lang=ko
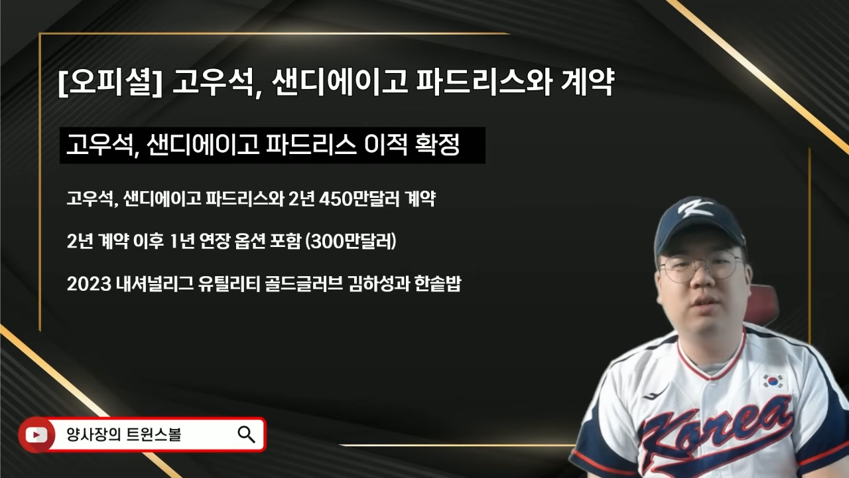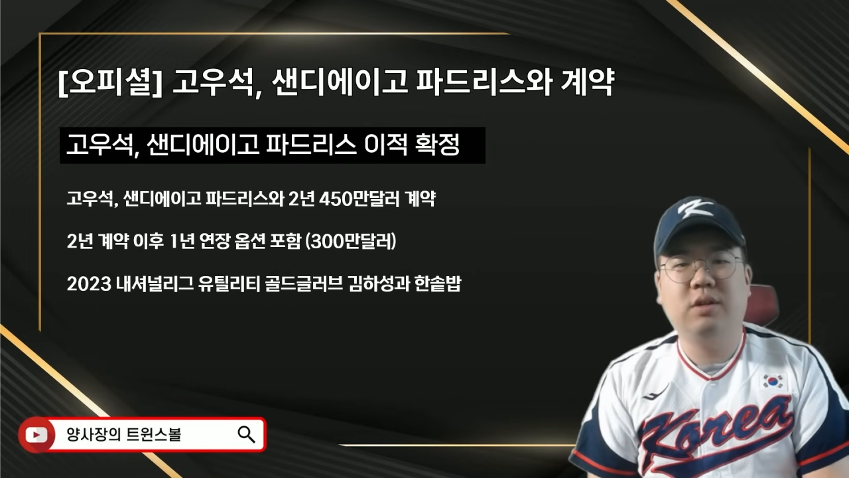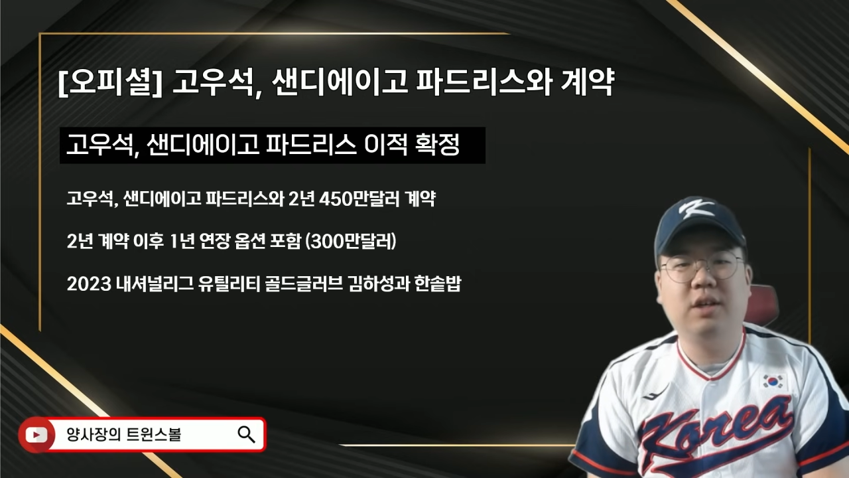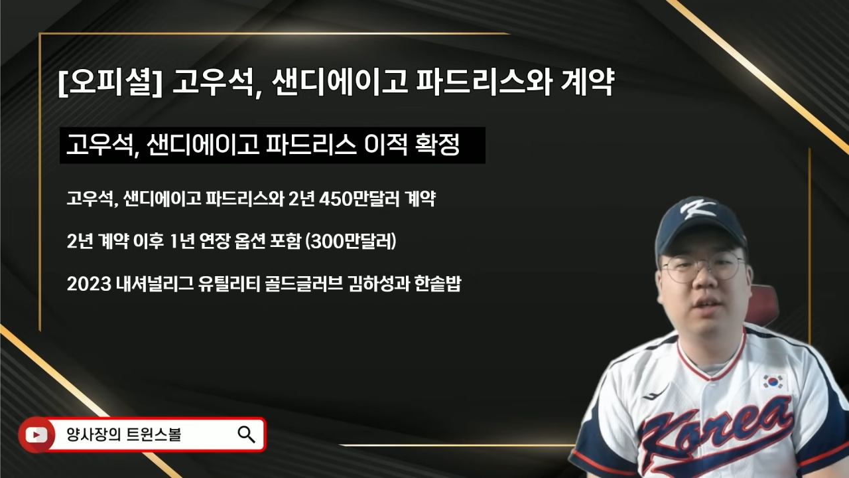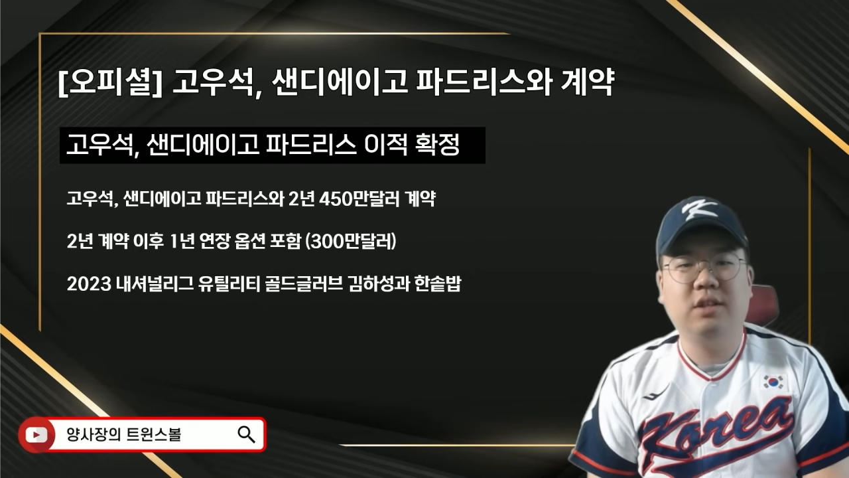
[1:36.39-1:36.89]

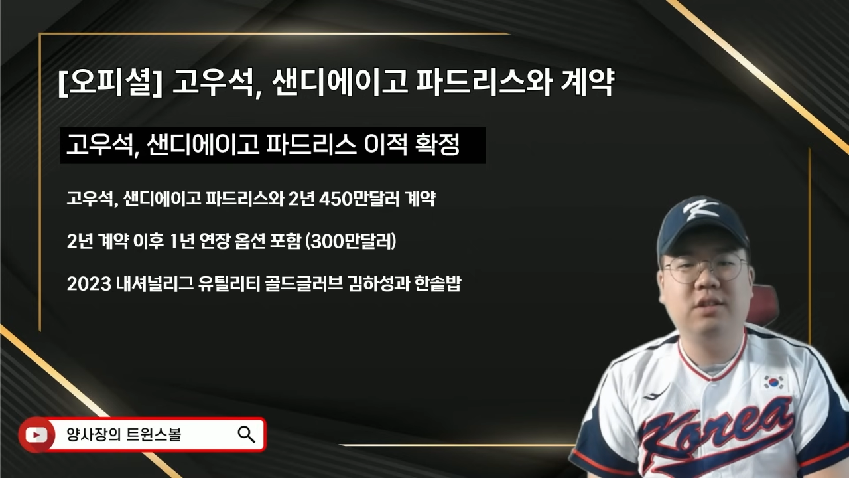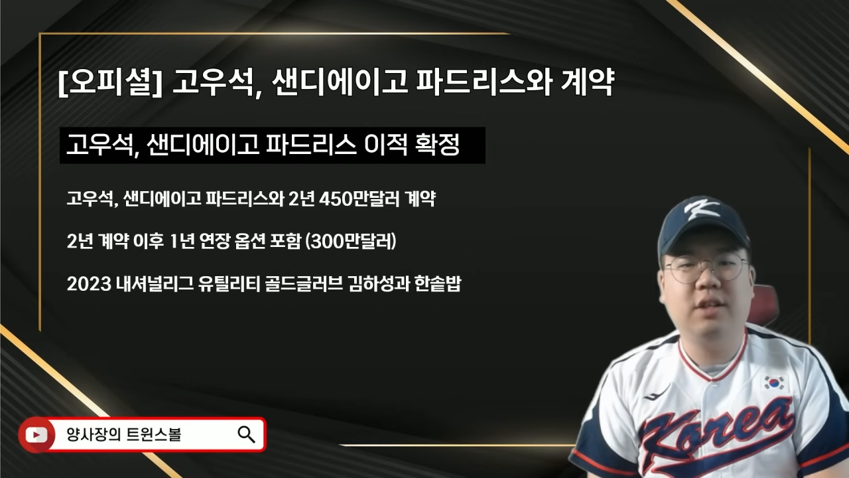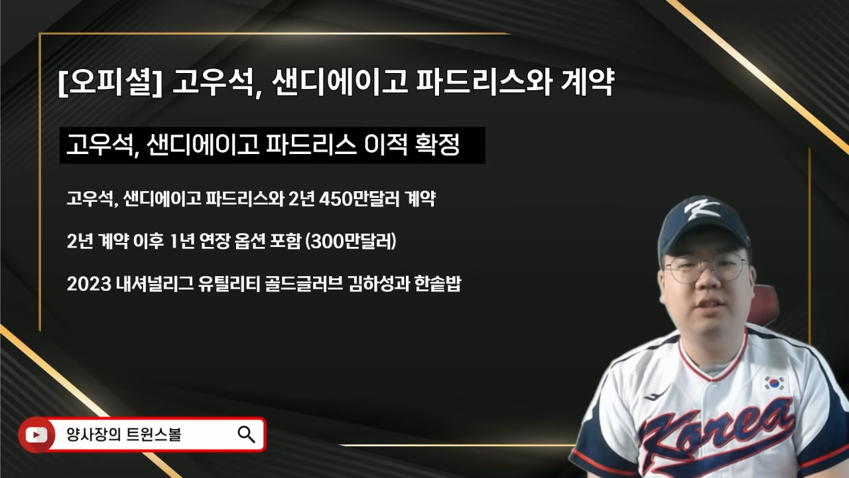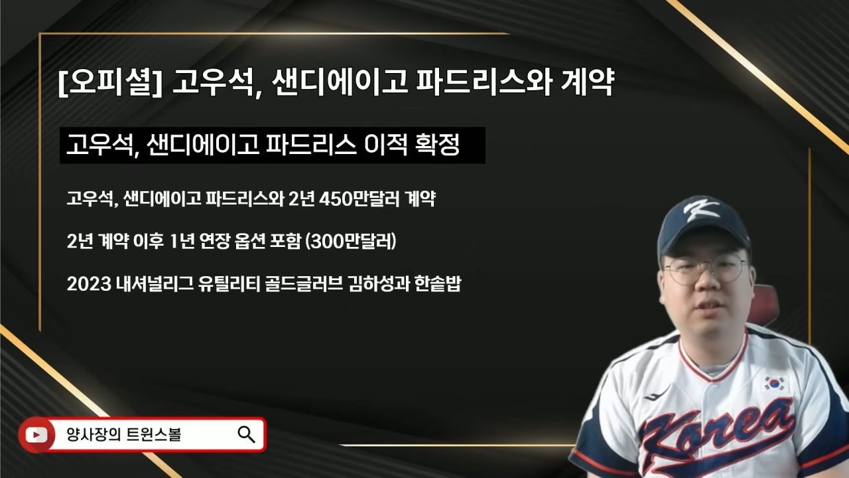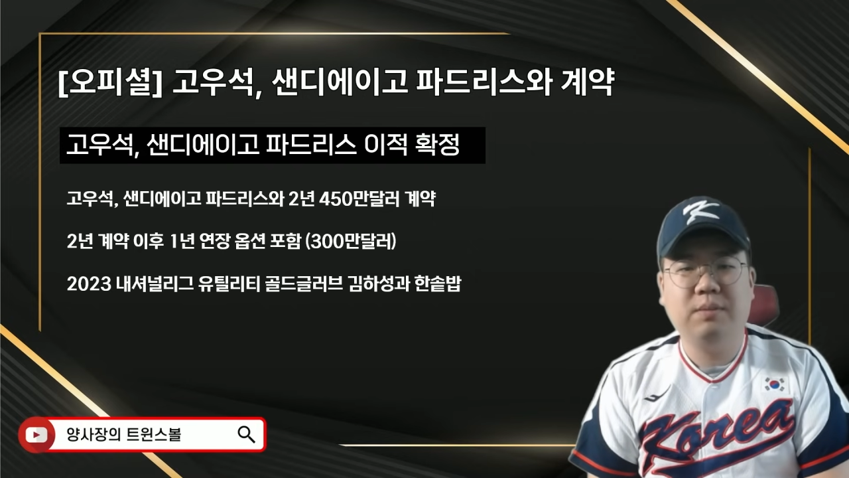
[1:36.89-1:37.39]
떠나기는
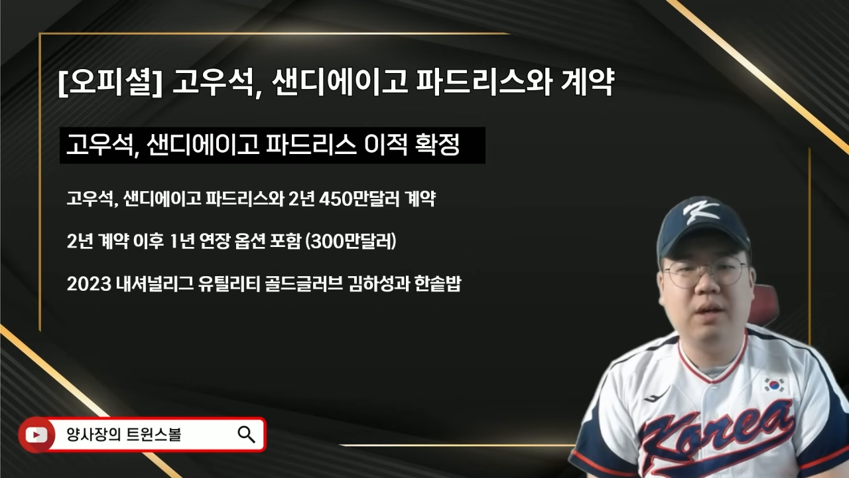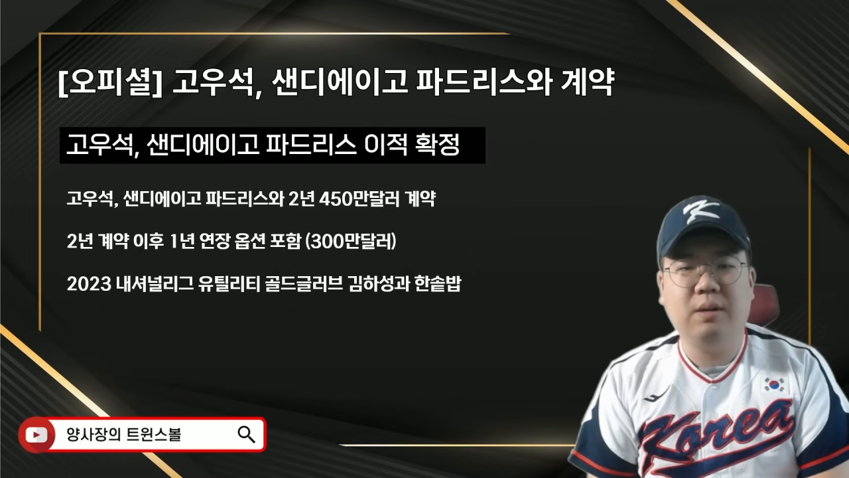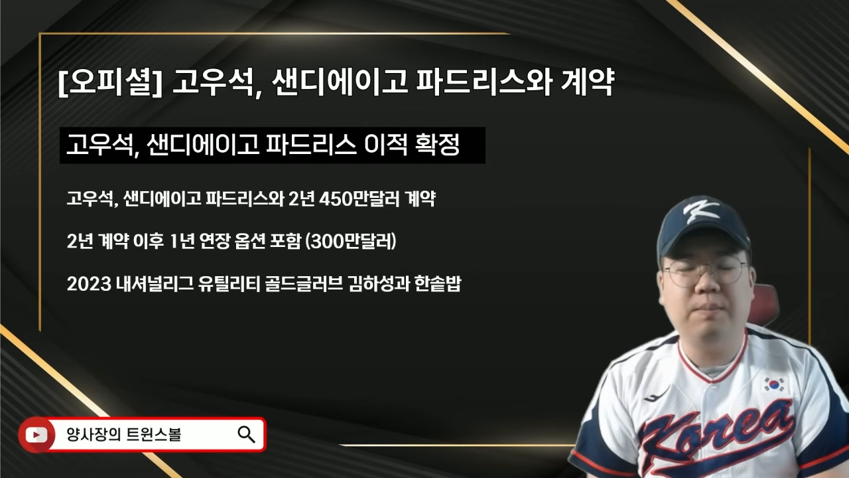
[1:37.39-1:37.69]
했지만